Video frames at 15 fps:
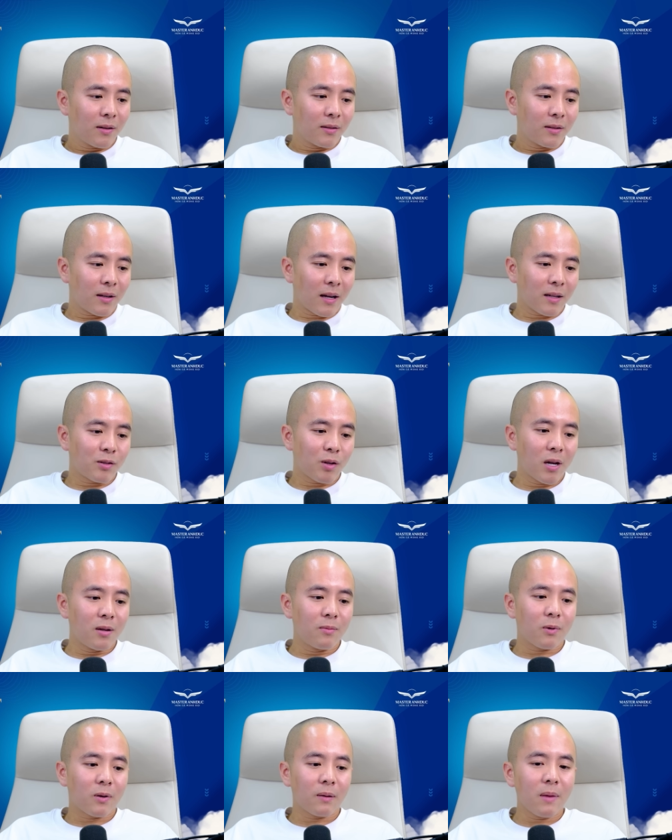thì lại xây
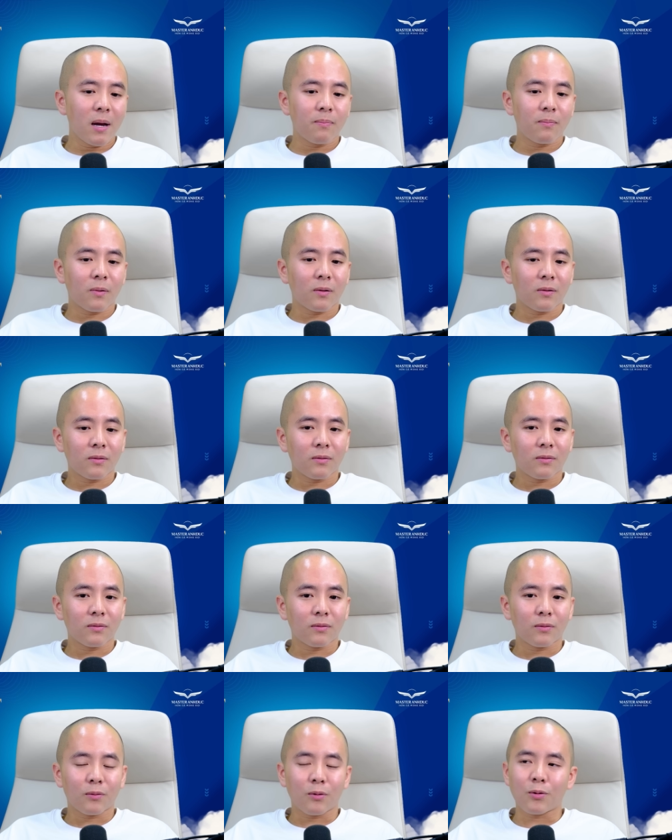một cái bếp nó
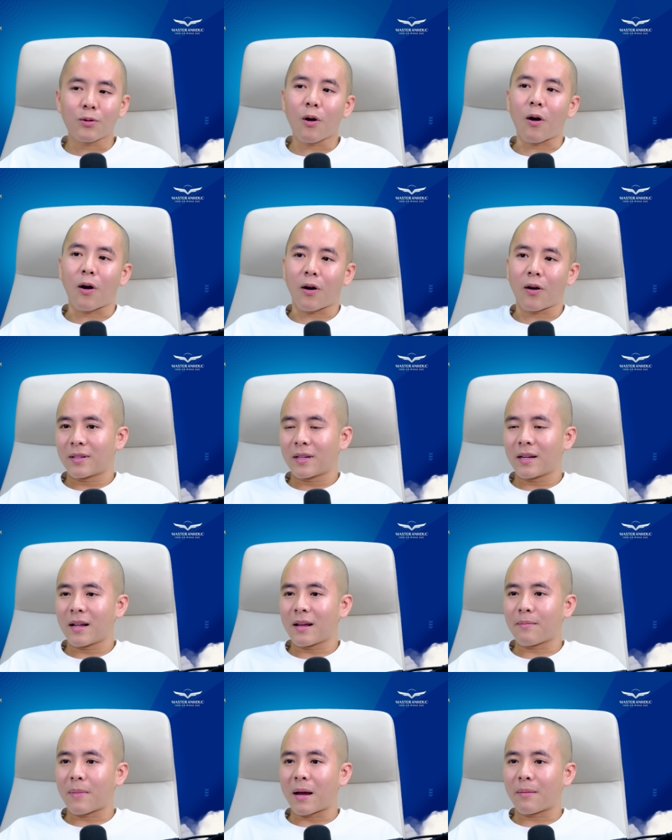nó nhỏ thế
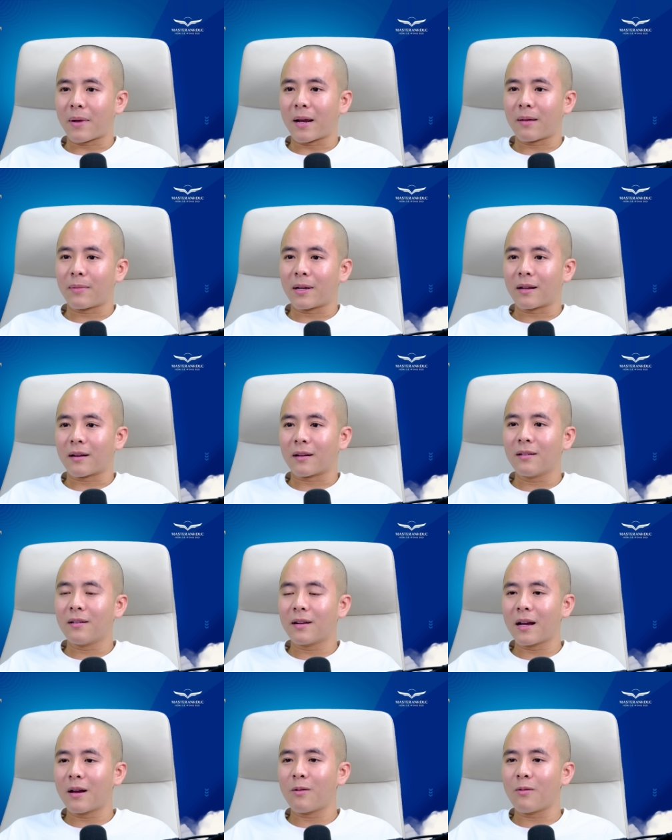là bà mẹ mình là cứ
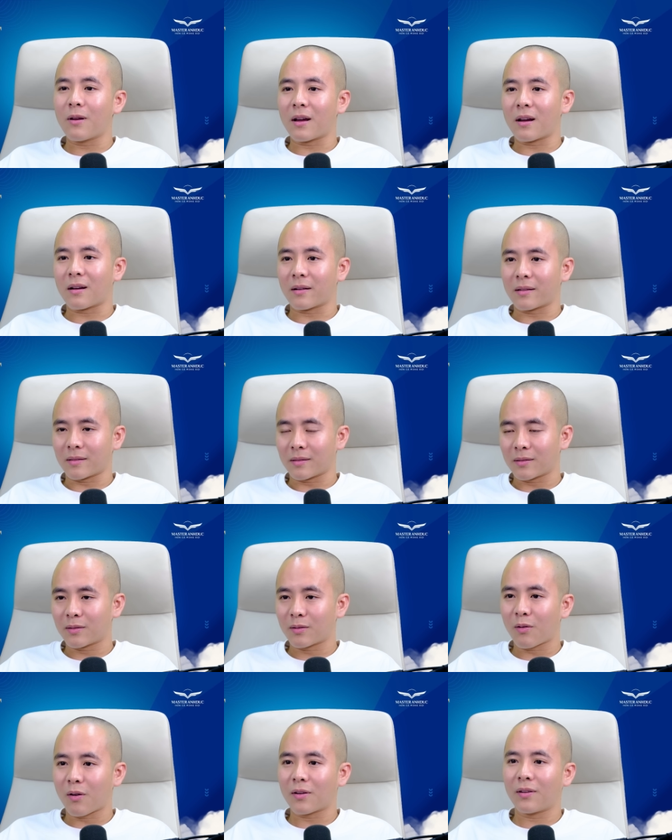kêu là
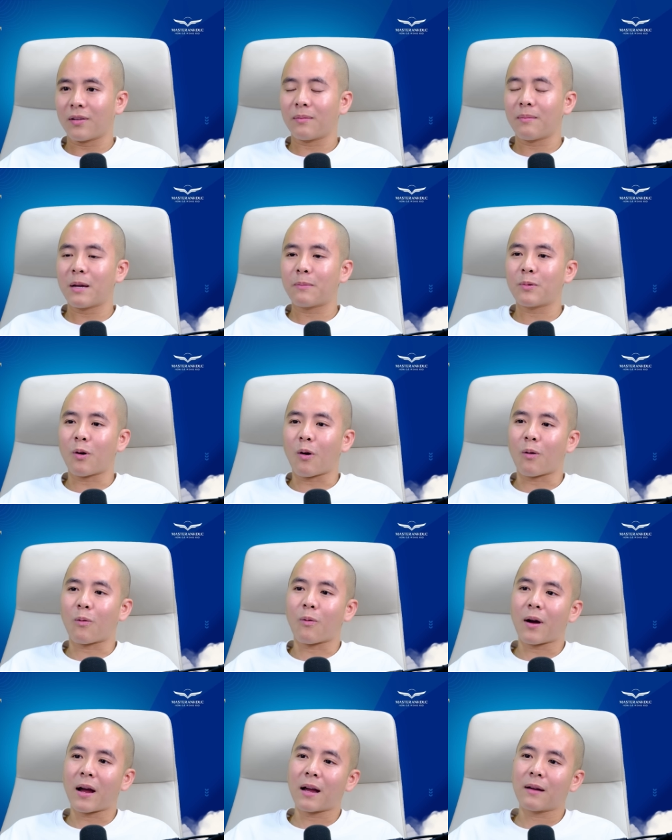con ơi bếp nhỏ
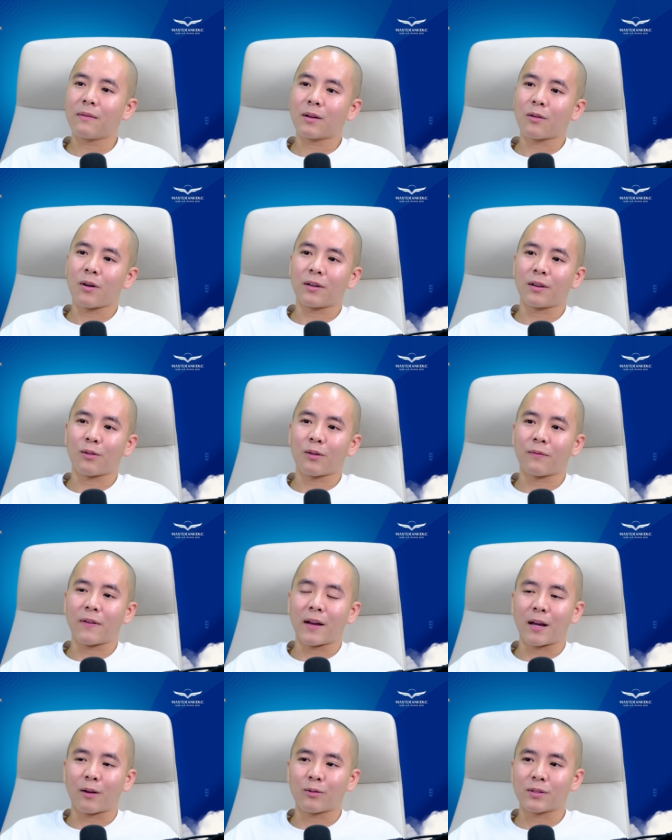quá với con ơi con
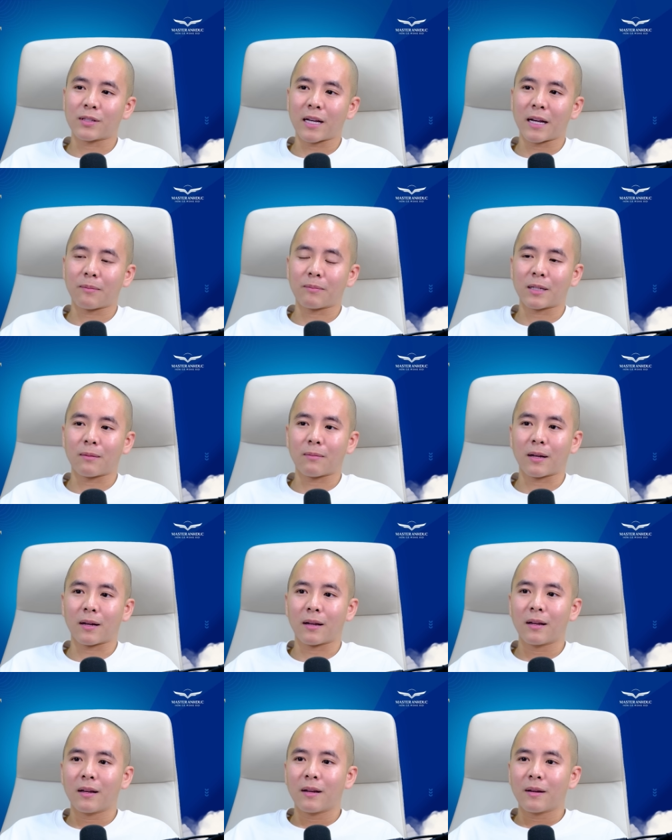về con xem xem là
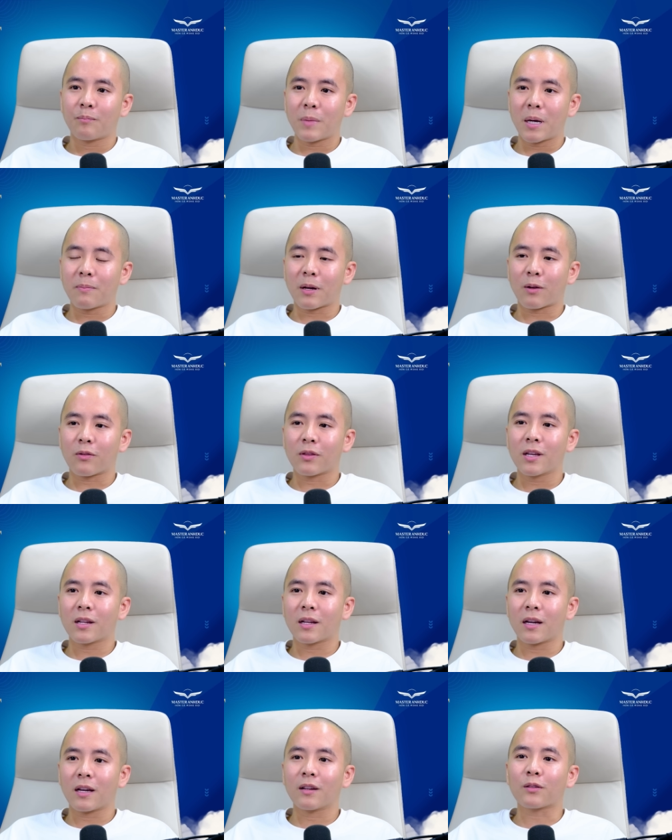bếp này có thiết
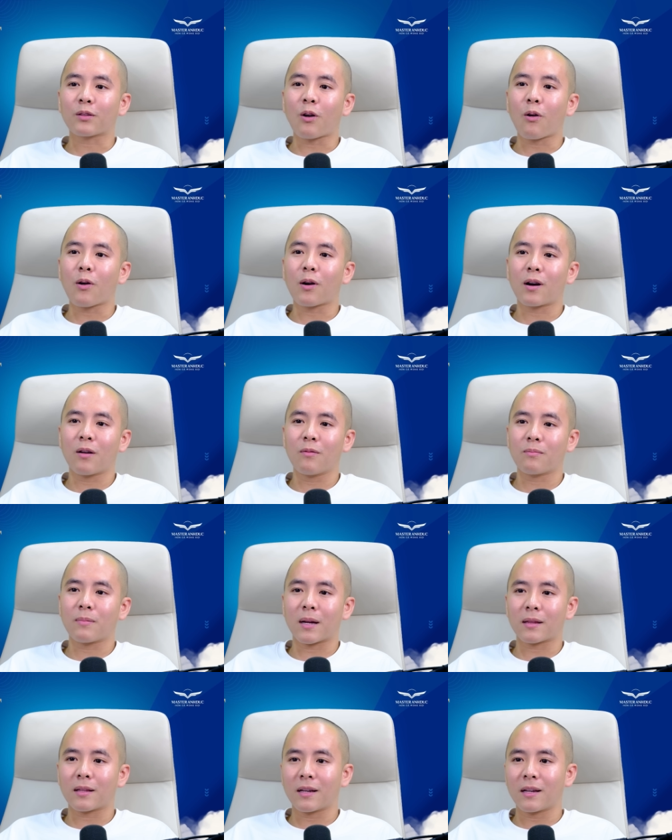kế được to không
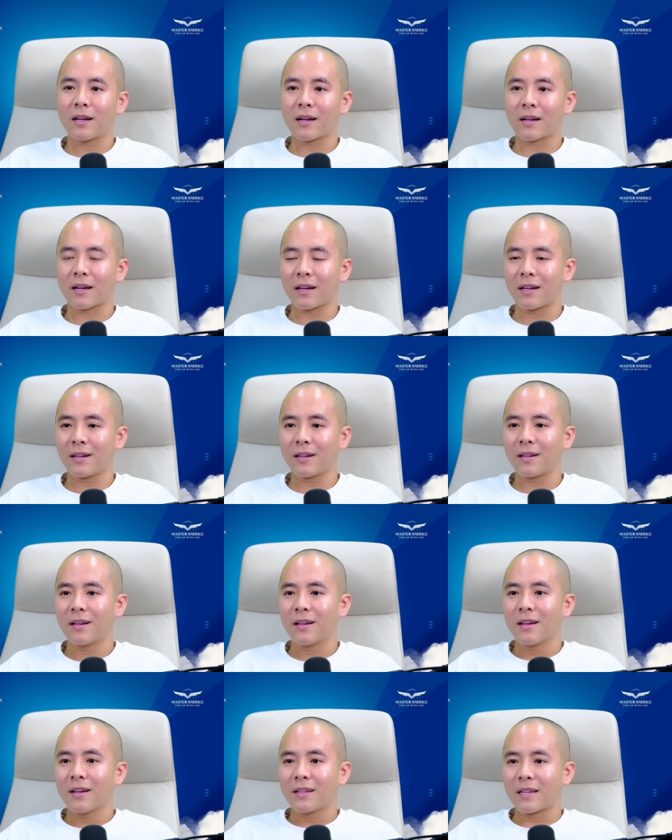mẹ thấy là cái
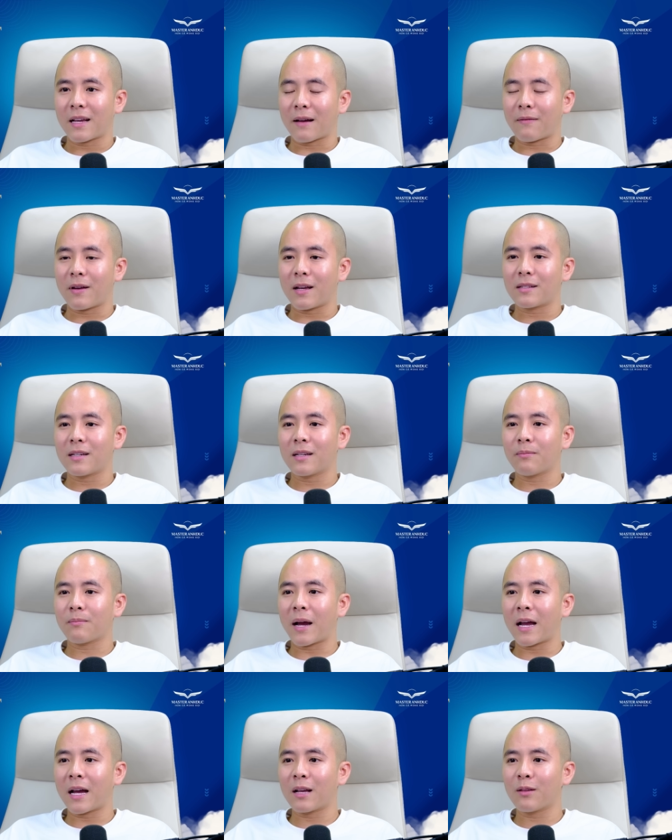nhà vệ sinh
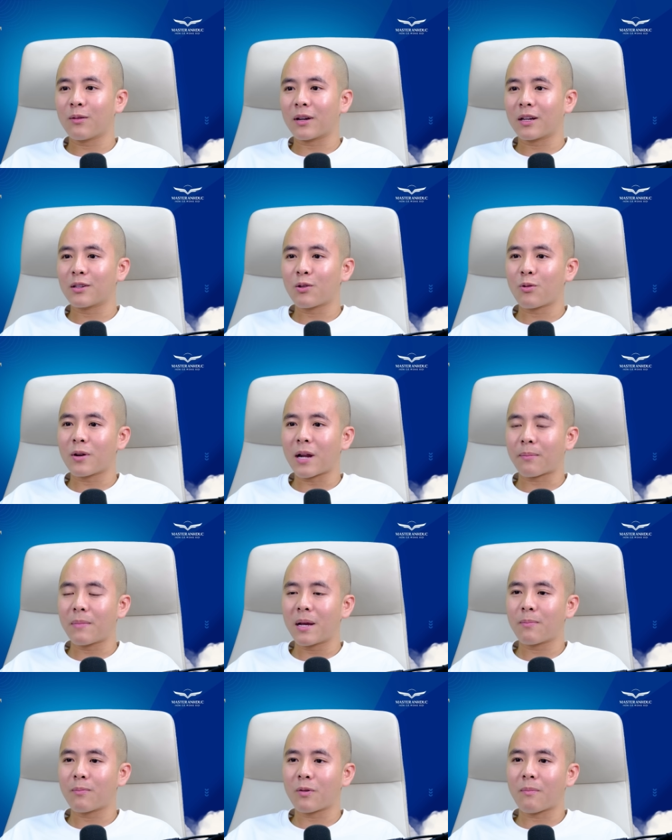bé rồi cái chỗ đặt
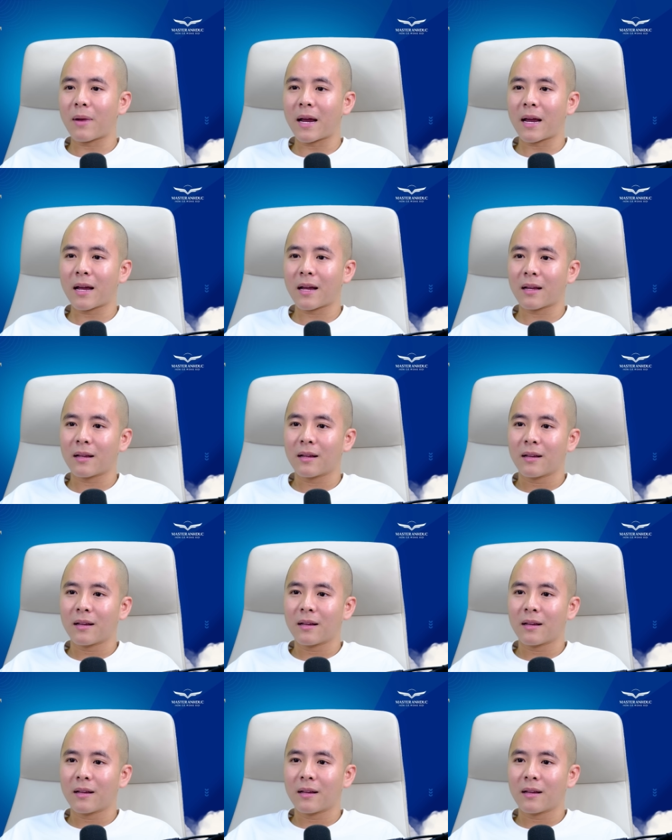bếp nó bé